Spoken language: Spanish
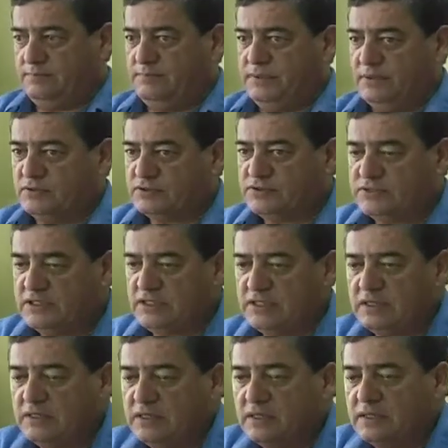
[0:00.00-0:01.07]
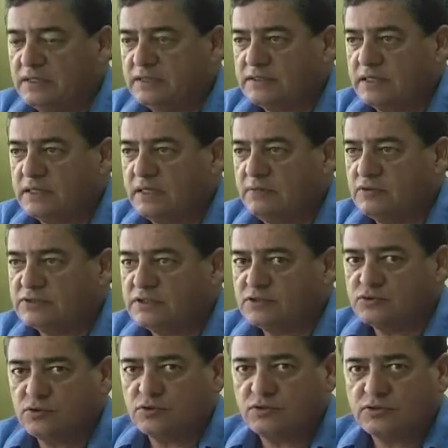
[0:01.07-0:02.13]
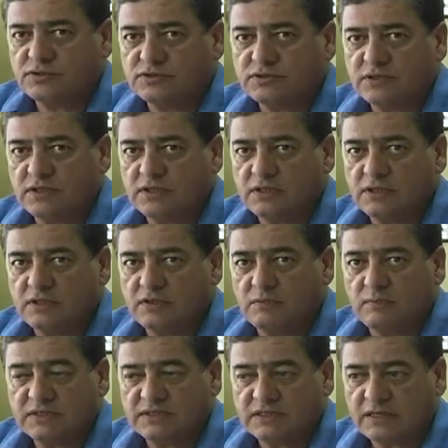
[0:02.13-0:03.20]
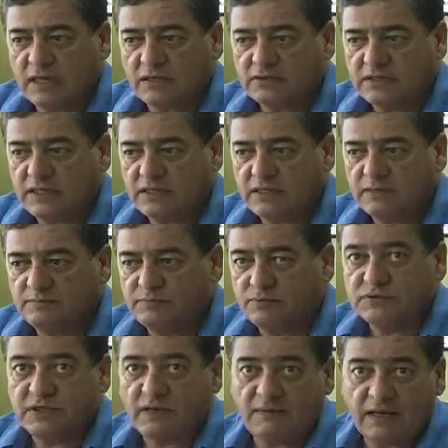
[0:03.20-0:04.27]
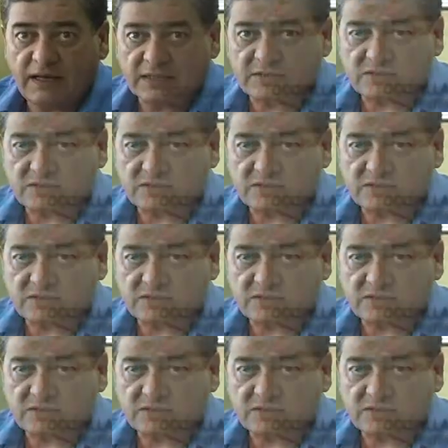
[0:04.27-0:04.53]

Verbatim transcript: Pero sí tenemos estudios, eh, los más cercanos están en Punta Blanca,